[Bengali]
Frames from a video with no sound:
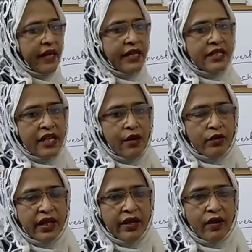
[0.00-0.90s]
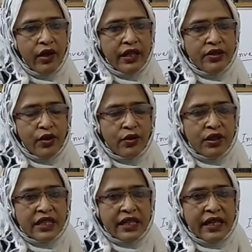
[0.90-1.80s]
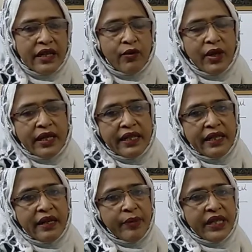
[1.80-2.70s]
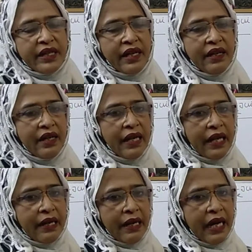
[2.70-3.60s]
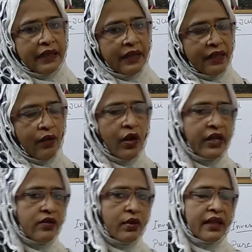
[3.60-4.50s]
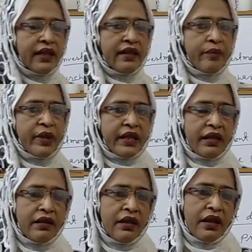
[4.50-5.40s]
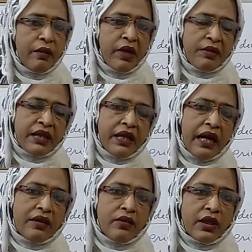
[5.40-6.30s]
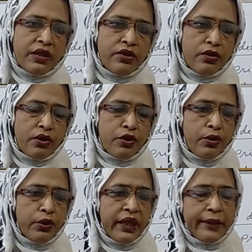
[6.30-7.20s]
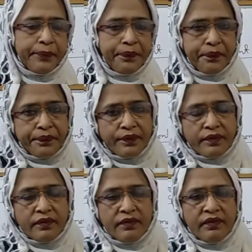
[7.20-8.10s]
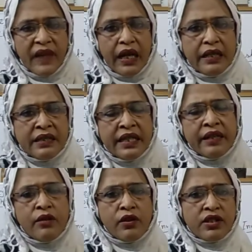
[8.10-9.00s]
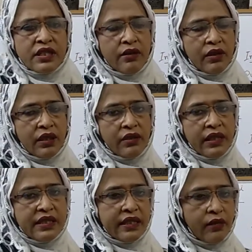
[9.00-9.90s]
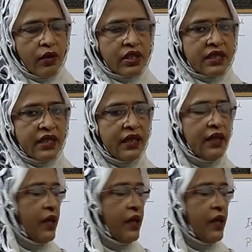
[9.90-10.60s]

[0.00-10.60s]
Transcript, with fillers: ক্যাশ আউটলে হয় যখন সেখানে ওয়ার্কিং ক্যাপিটাল না থাকে হোয়াট ইজ ওয়ার্কিং ক্যাপিটাল ব্যবসা রান করার জন্য শুরুতে যে খরচটা করা হয় যে কস্টটা